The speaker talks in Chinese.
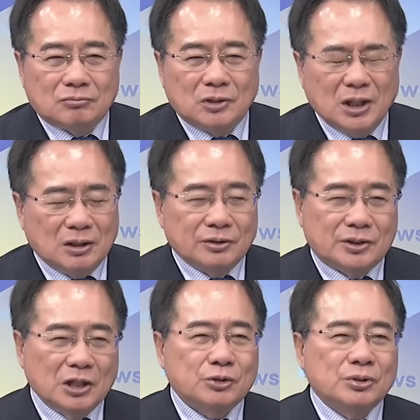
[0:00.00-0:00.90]
第一个
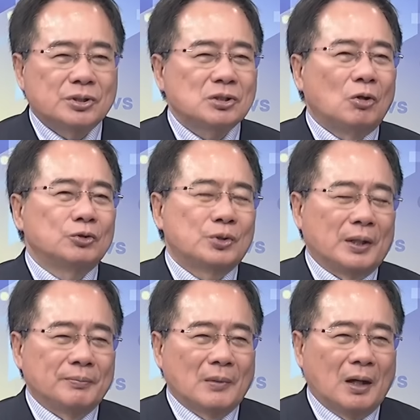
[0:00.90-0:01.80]
争取制空
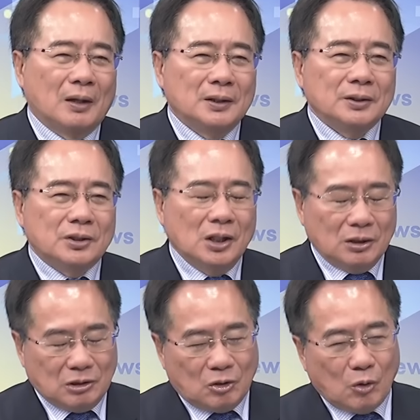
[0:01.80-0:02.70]
权啊，第
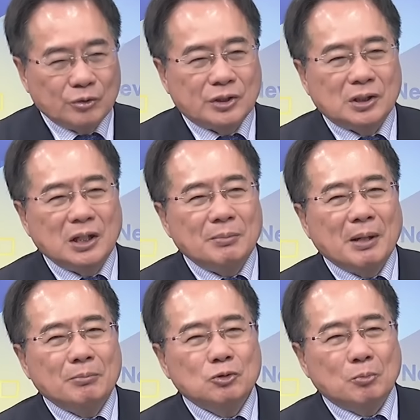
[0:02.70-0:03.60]
二个攻击地
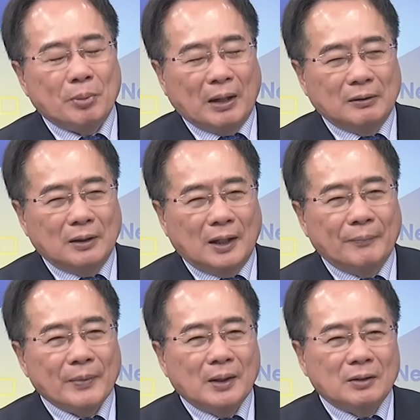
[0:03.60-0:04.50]
面目标啊，
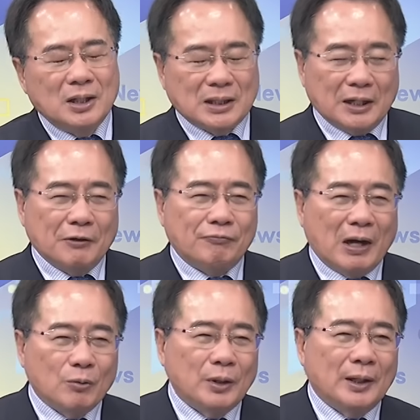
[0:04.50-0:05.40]
第三个
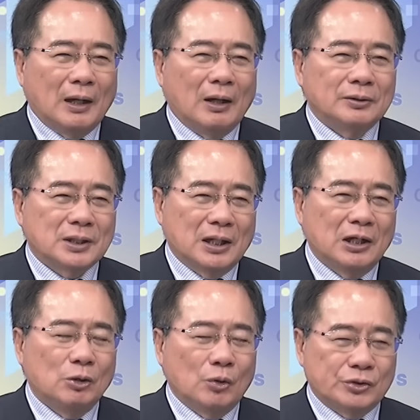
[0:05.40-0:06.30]
防卫哈这个
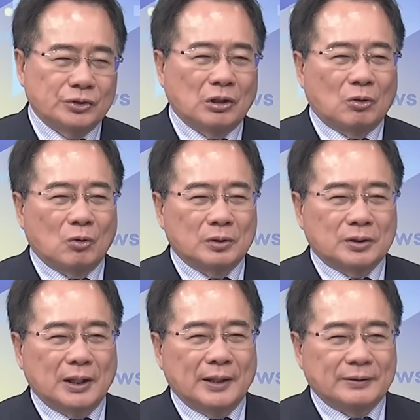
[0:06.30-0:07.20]
俄罗斯的
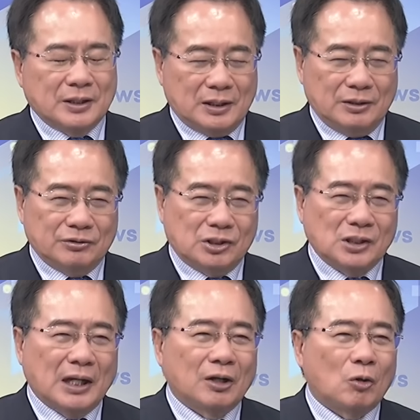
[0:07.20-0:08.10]
的这个
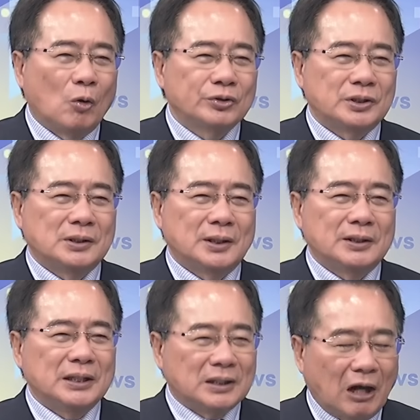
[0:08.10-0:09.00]
其他的攻击的
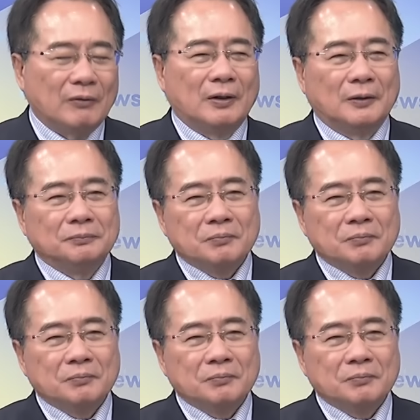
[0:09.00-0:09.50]
力道哈。